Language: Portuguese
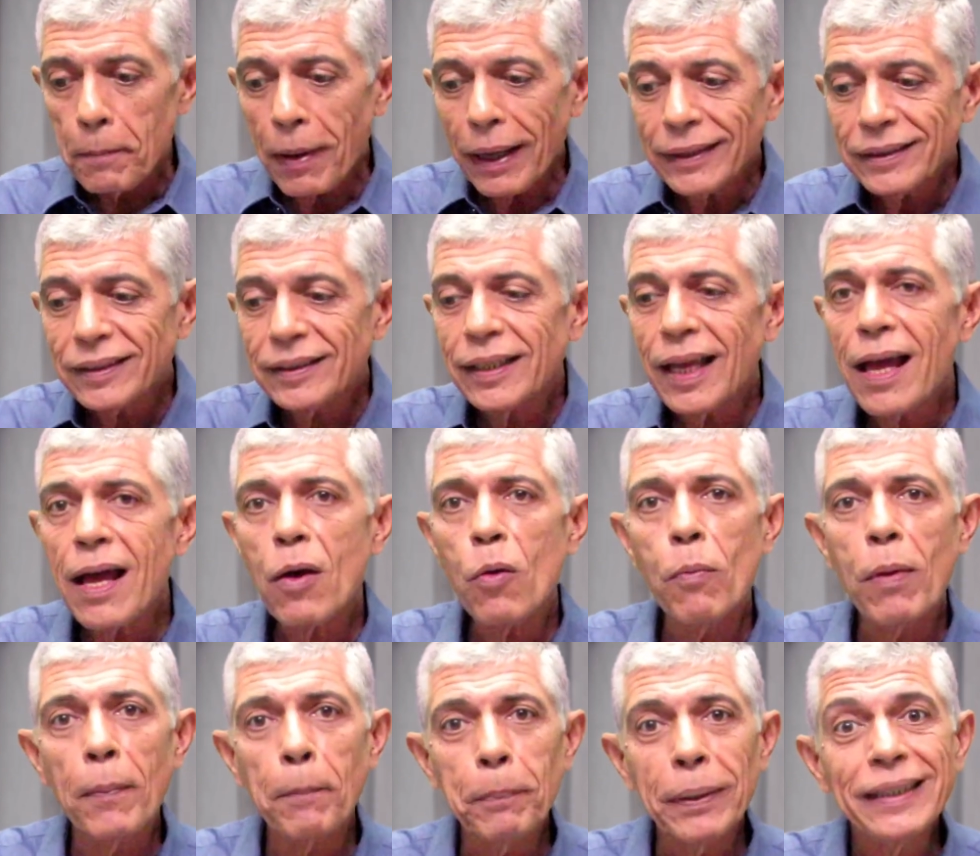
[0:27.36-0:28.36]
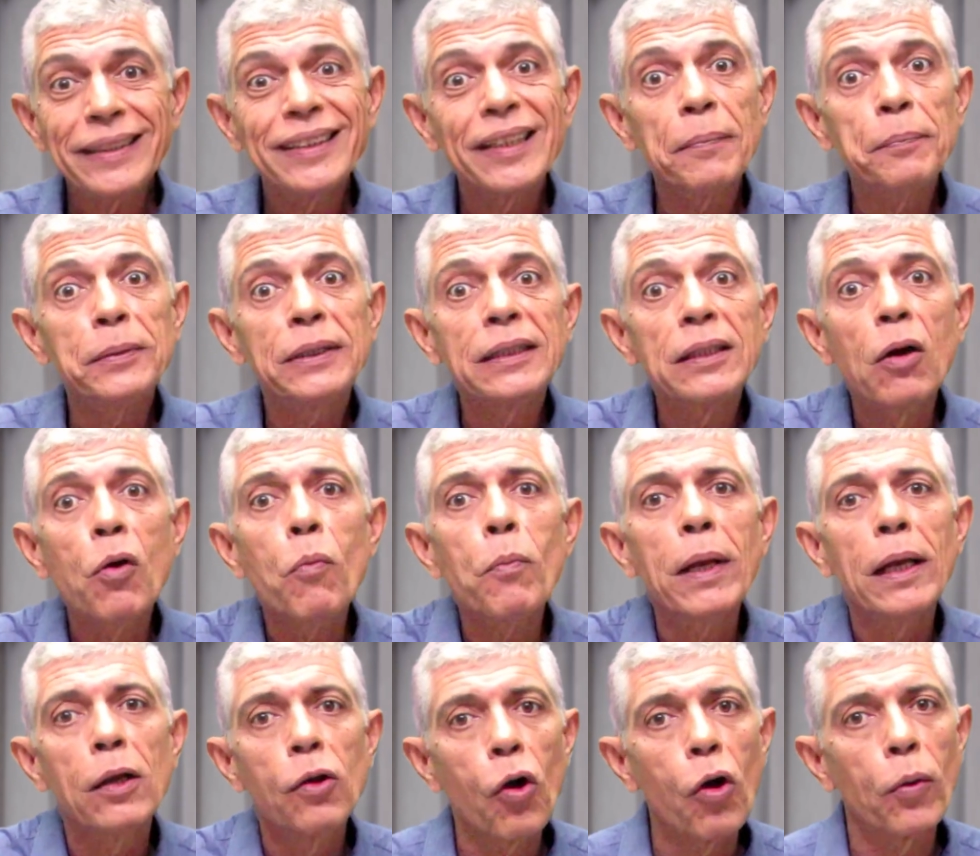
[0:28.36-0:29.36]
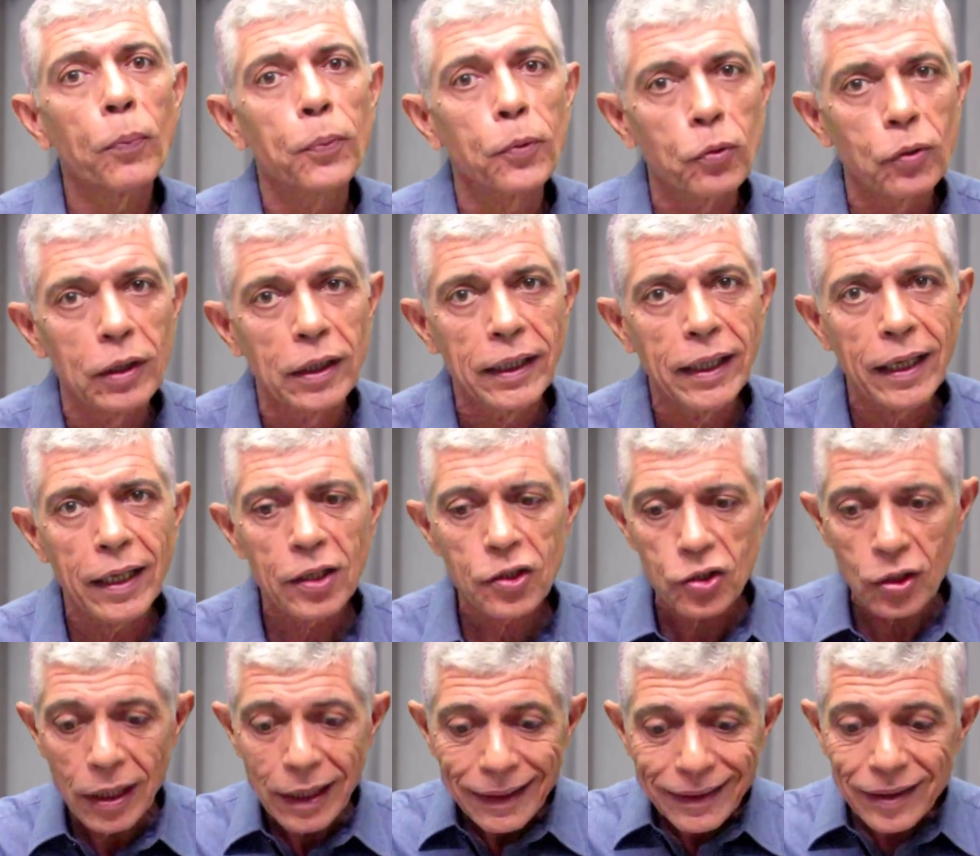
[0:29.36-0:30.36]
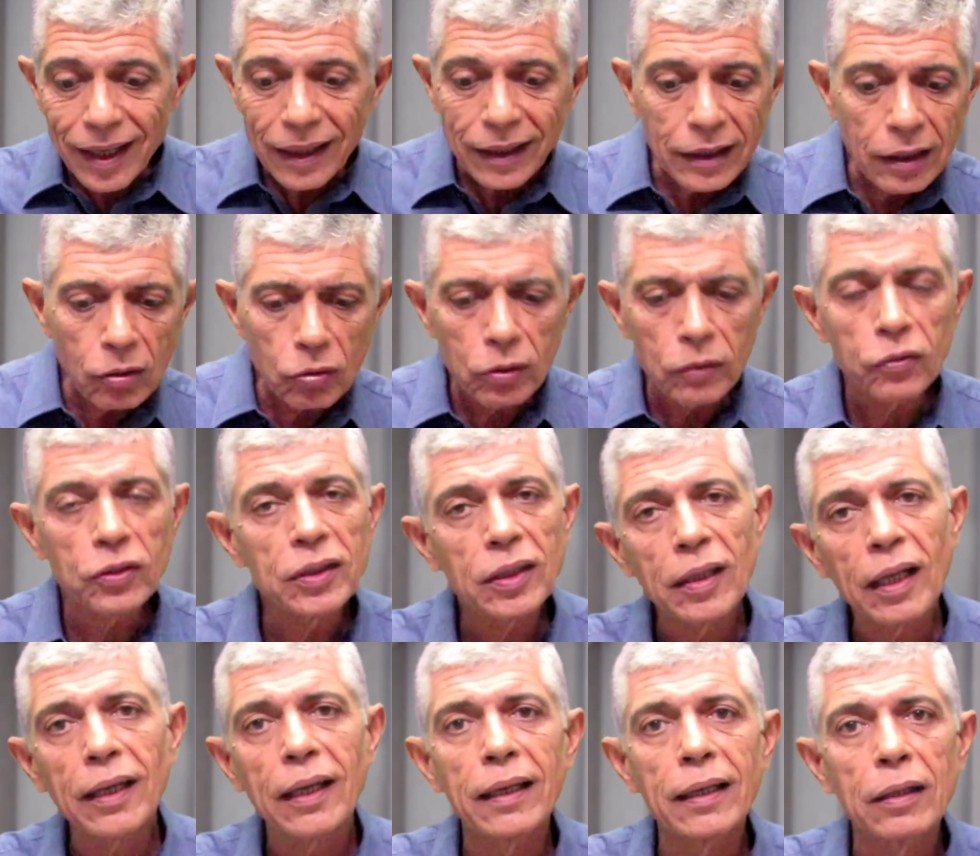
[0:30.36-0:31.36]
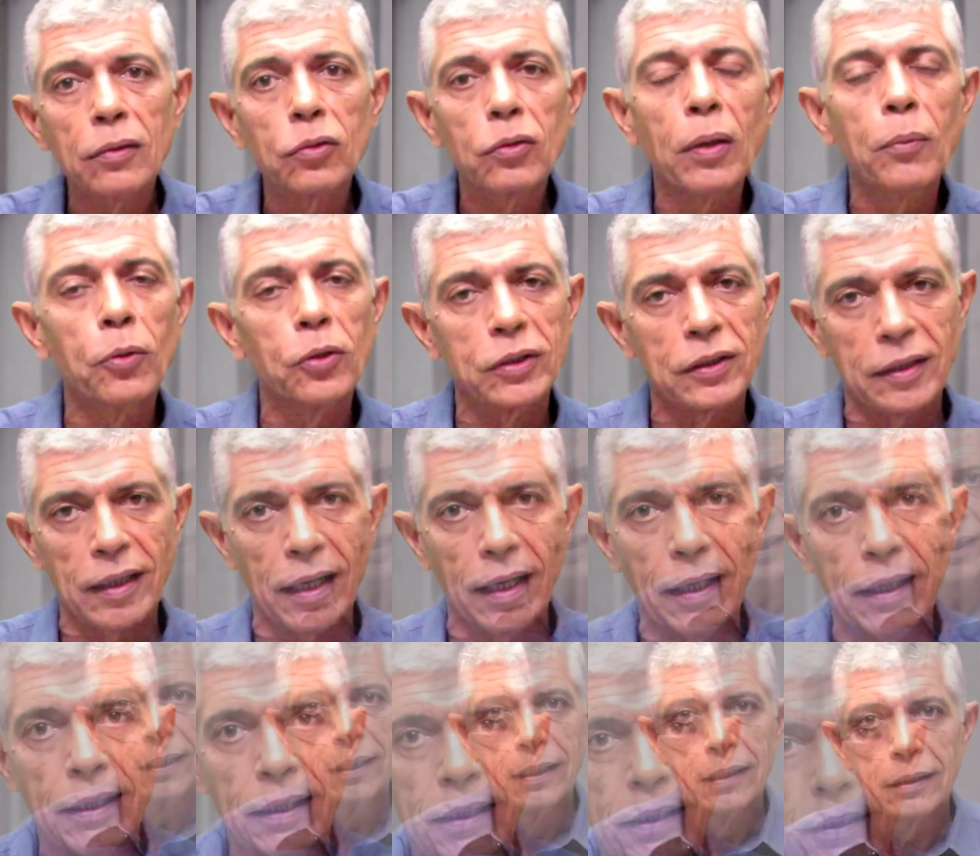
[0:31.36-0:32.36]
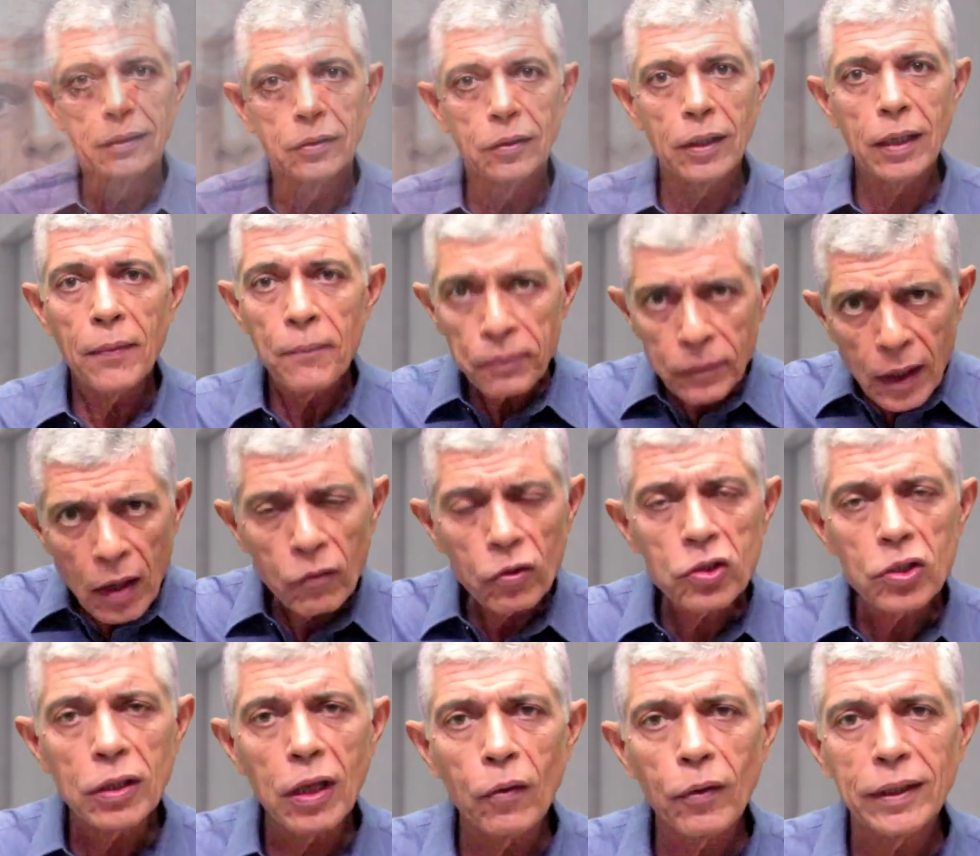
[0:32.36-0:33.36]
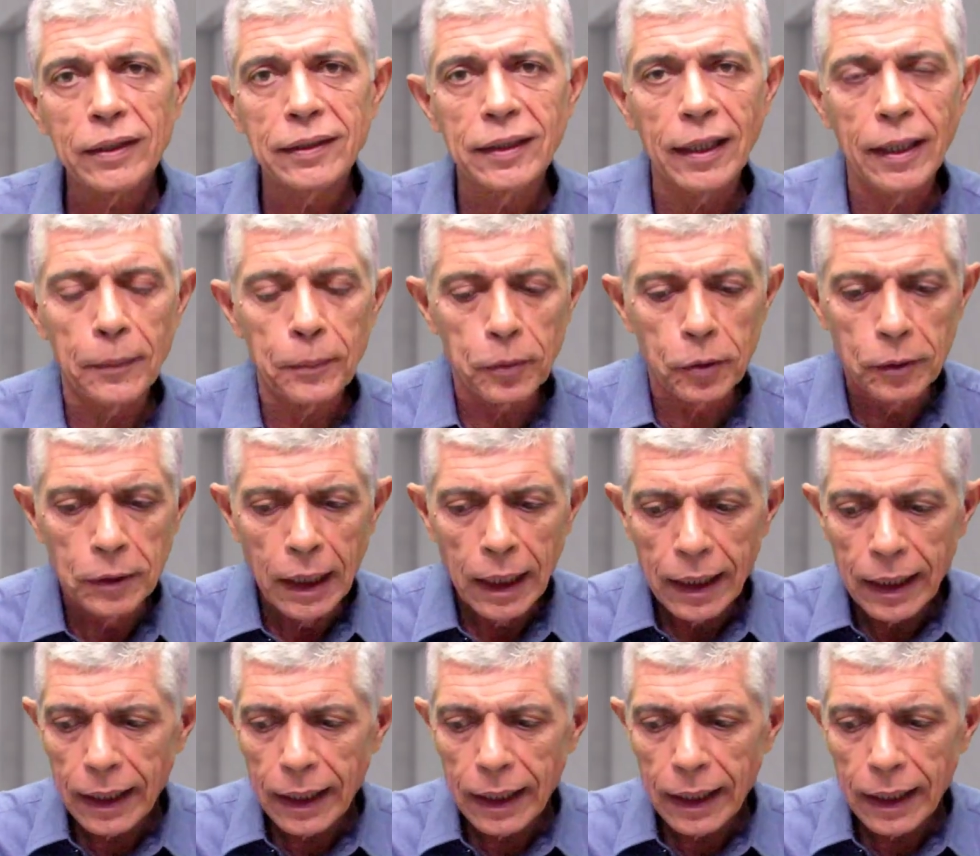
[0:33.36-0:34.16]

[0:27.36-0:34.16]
passar uma percepção melhor para o cliente daquilo que você está querendo demonstrar, não é? Vou te dar um exemplo.